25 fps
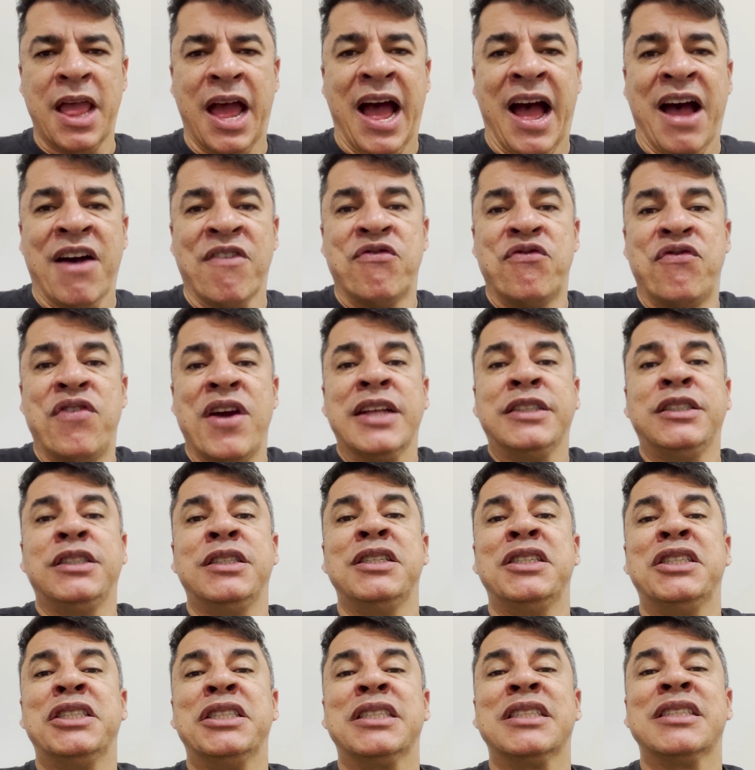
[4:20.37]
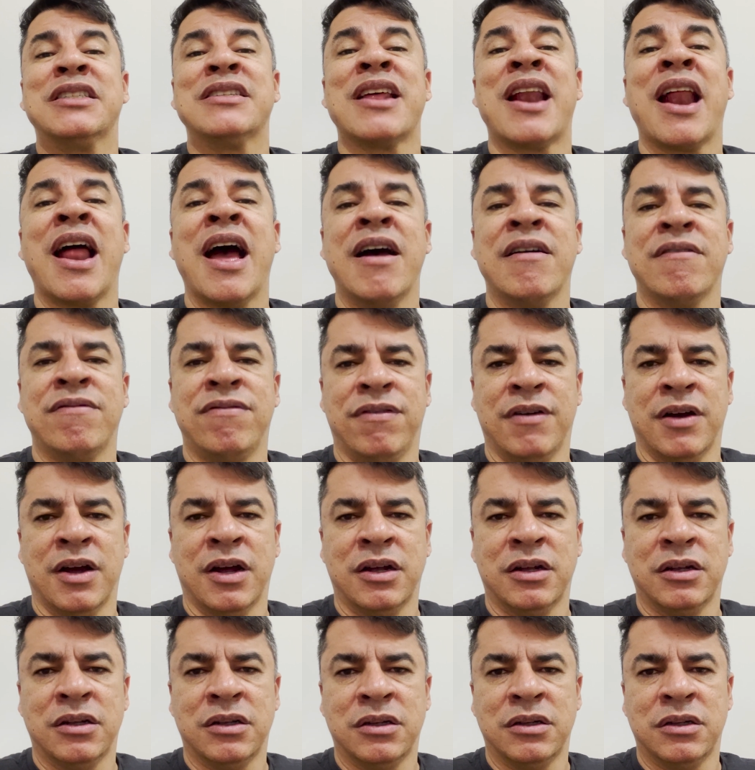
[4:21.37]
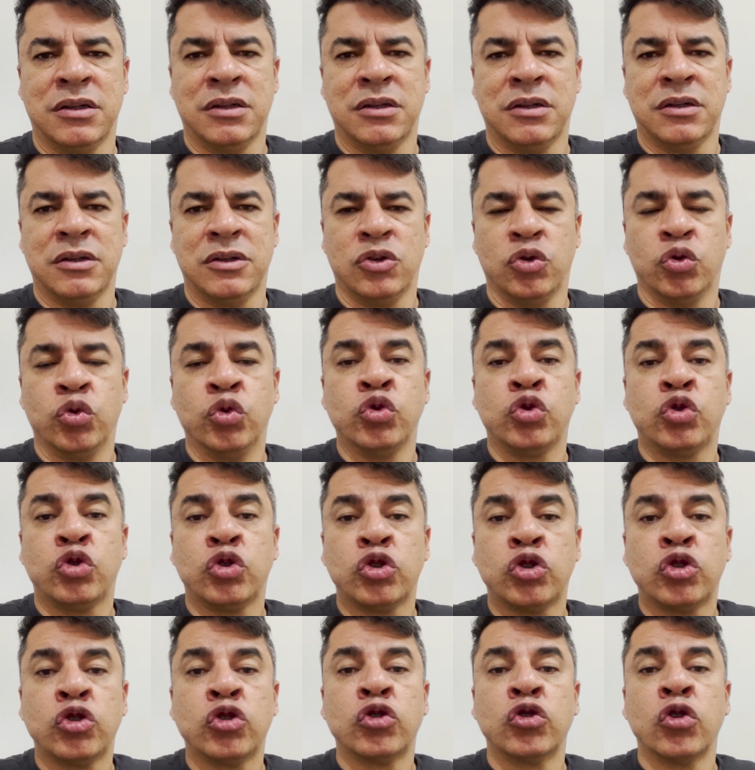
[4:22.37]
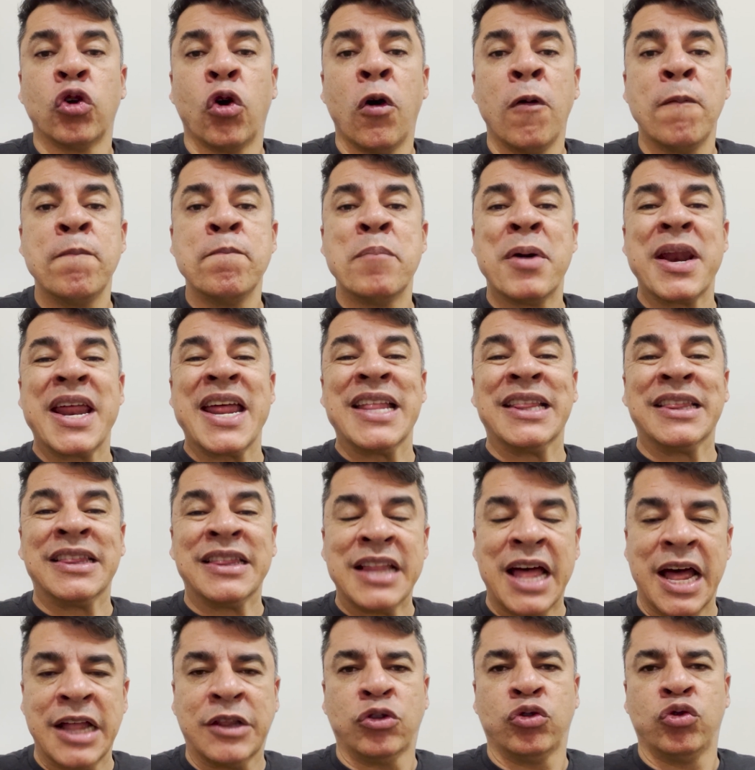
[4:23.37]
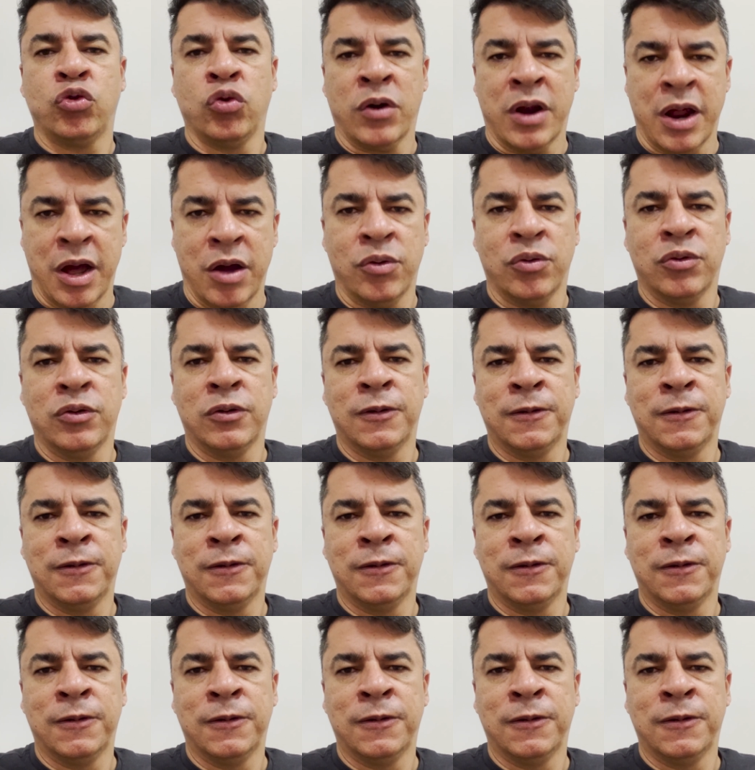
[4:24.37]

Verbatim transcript: A fé destrava o sobrenatural.